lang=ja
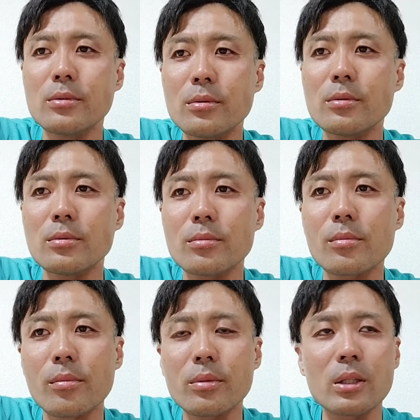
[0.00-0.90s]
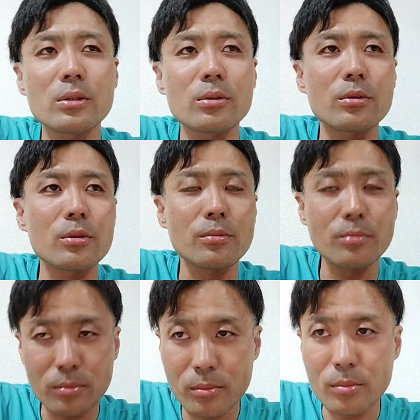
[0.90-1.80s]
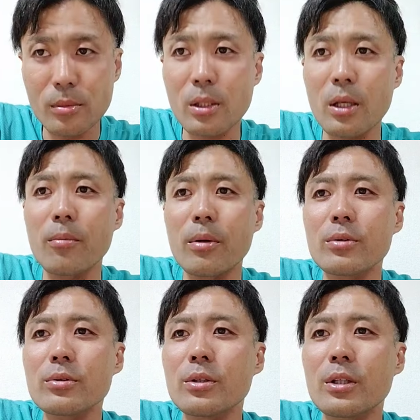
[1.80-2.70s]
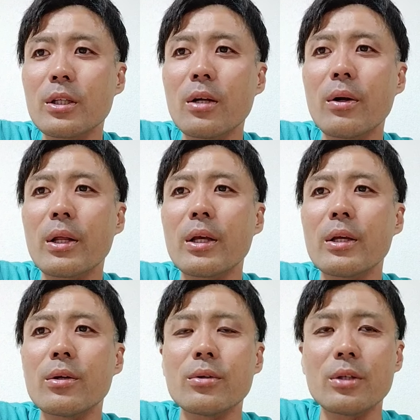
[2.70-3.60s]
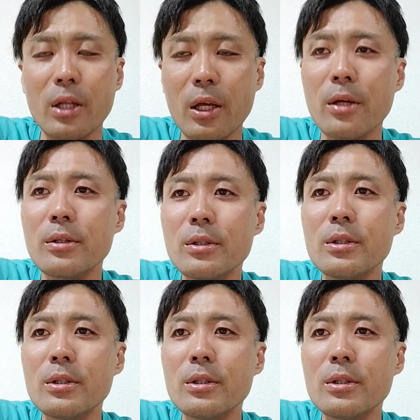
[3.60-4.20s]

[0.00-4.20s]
うん。だその、ね、現場の人に嫌われへんようにね、